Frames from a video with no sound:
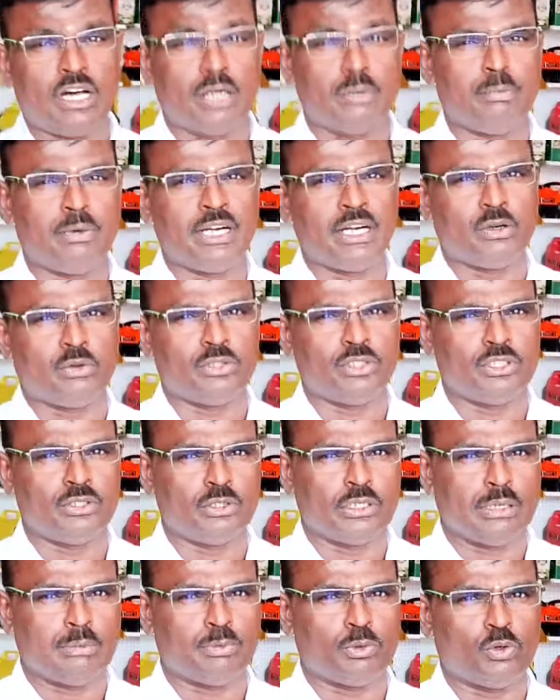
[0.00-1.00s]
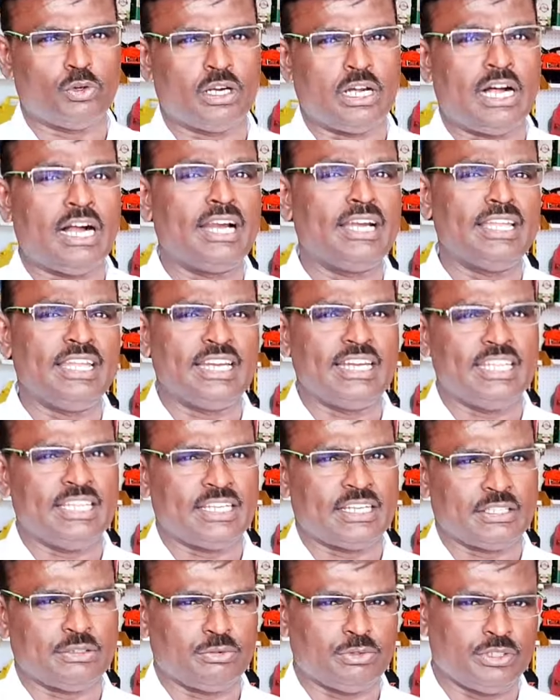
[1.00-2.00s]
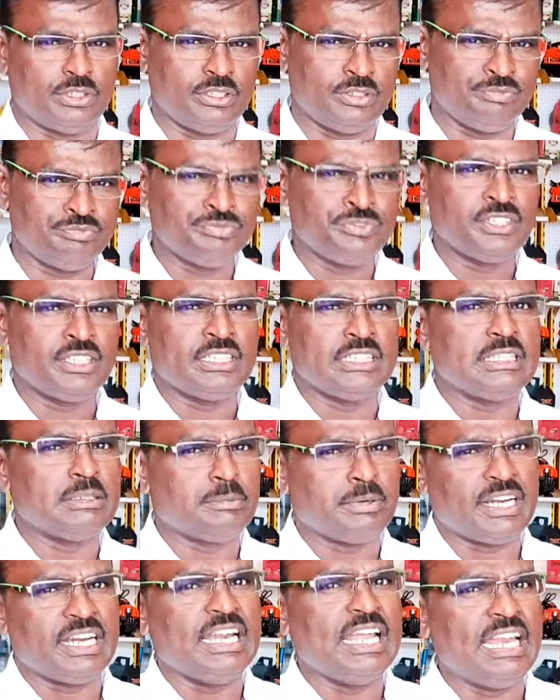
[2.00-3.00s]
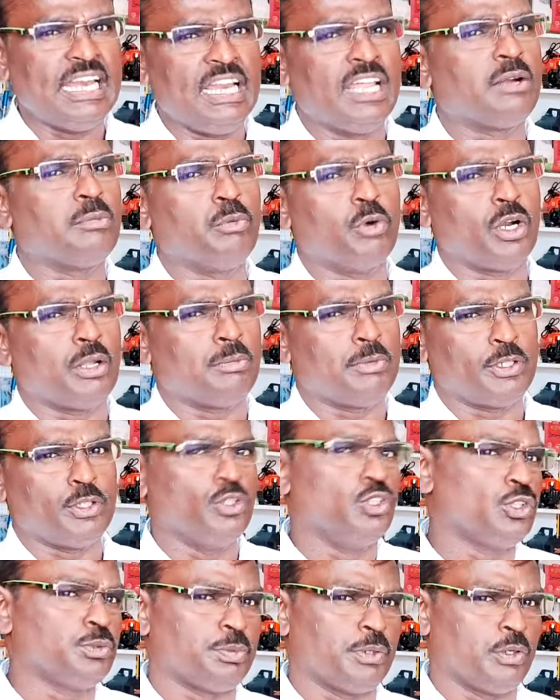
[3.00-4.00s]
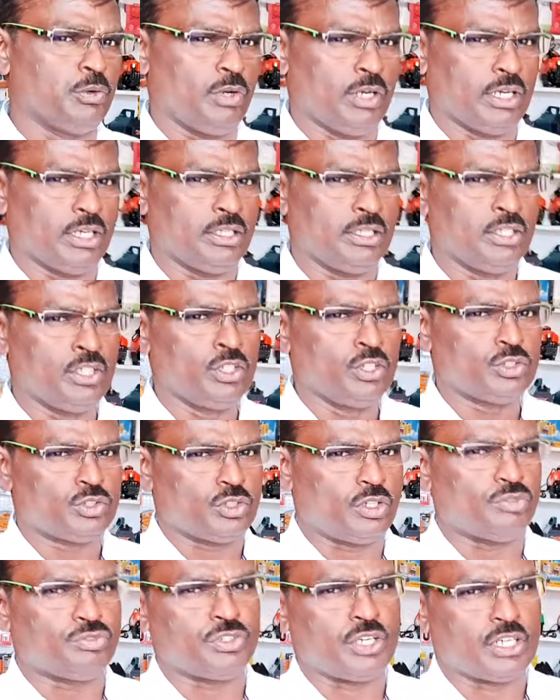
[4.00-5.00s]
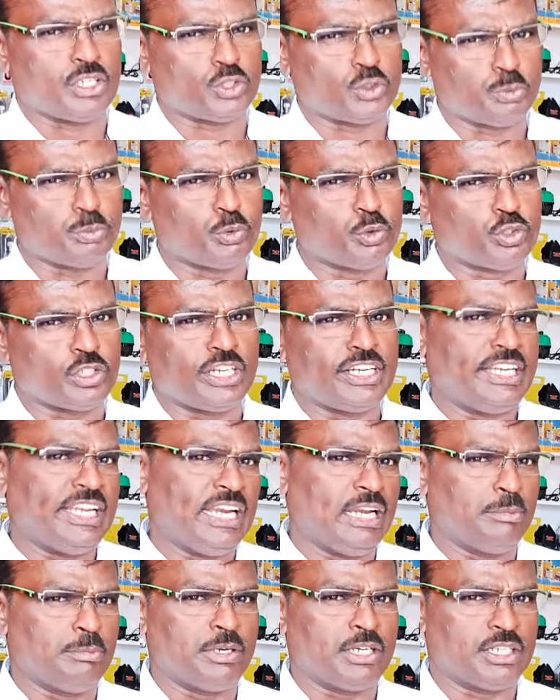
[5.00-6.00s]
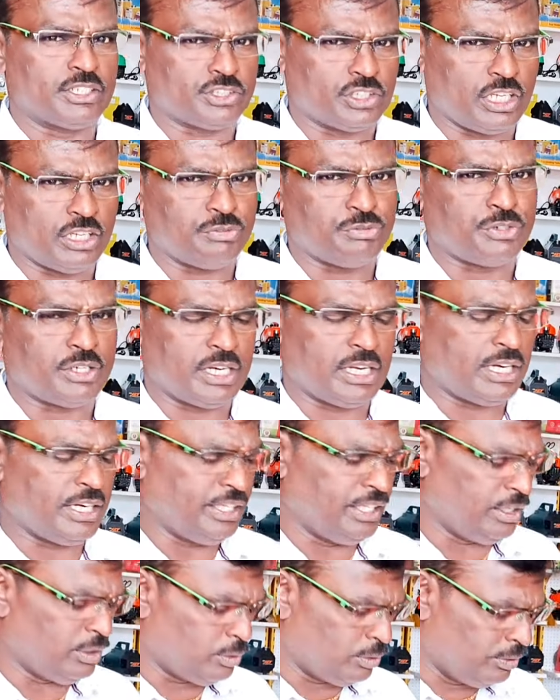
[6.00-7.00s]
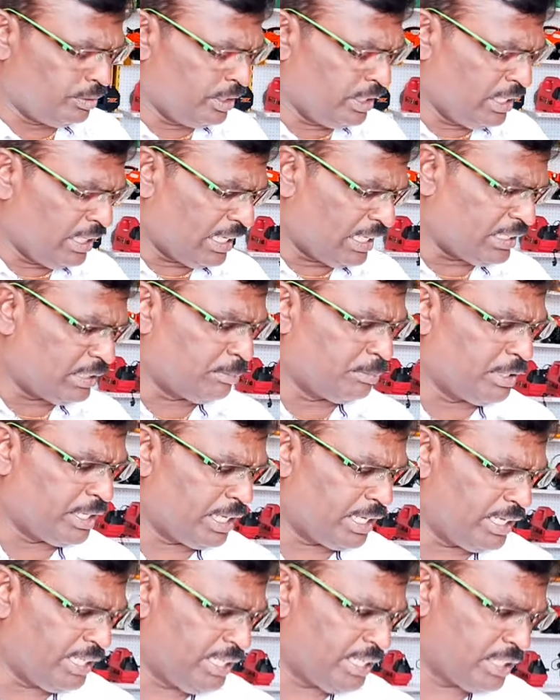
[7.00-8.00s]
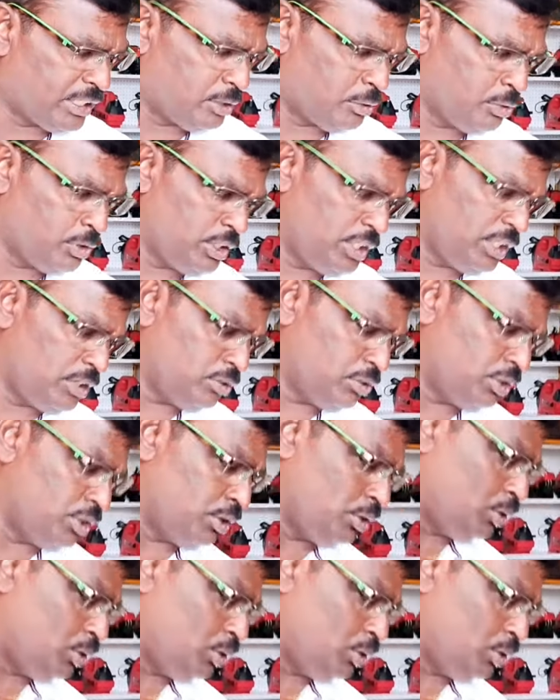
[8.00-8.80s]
கார்பன்டர் வந்து என்ன பண்ணுவாங்க ஆணி அடிக்கிறத வந்து இந்த மாதிரி நெய்லர் மூலமாக யூஸ் பண்ணுவாங்க சாஃப்டான ஸ்மூத்தாக நீளமான ஷார்ப்பான ஆணி இருக்கும் அந்த மாதிரி அடிக்கிறதுக்கு வந்து இதை வந்து